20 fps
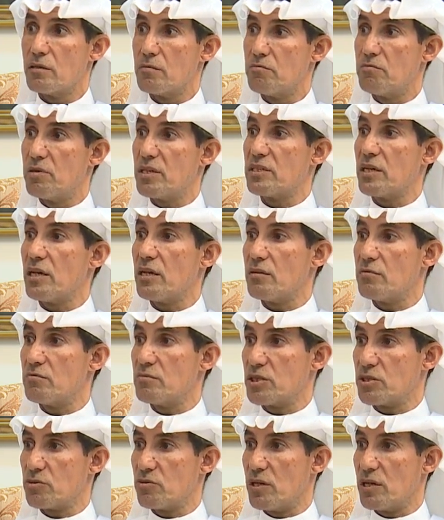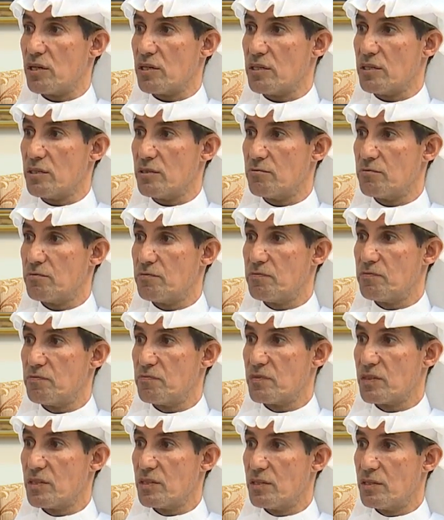بدا مشواري
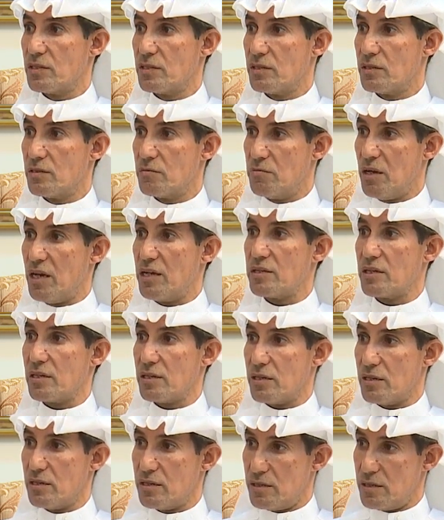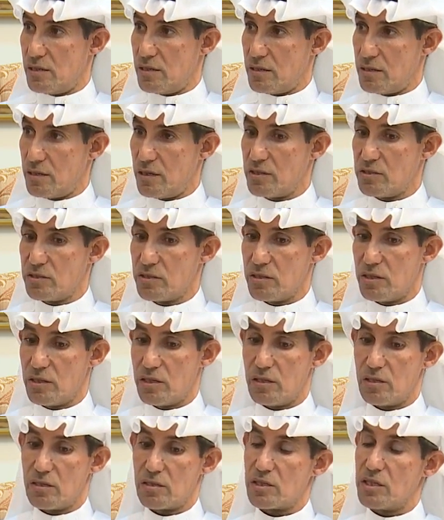بعدها آه، رحت
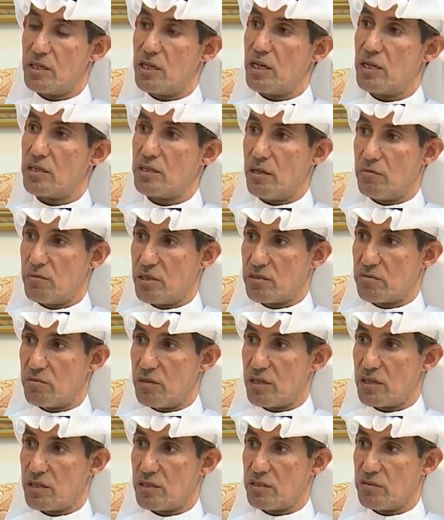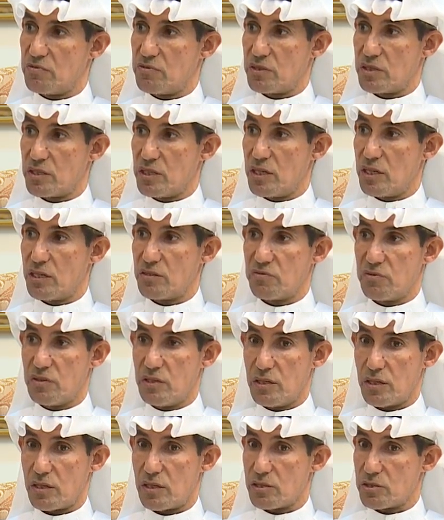آه، الرياض عملت معرضي في الرياض
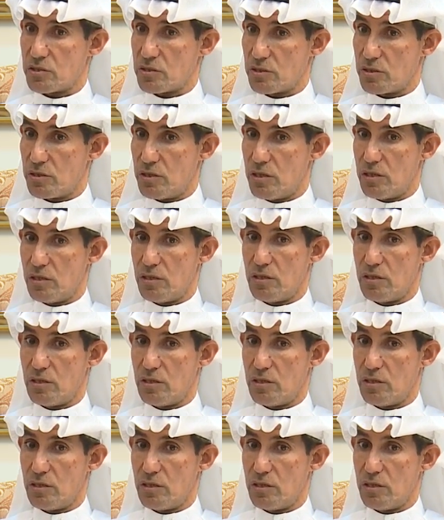في قصر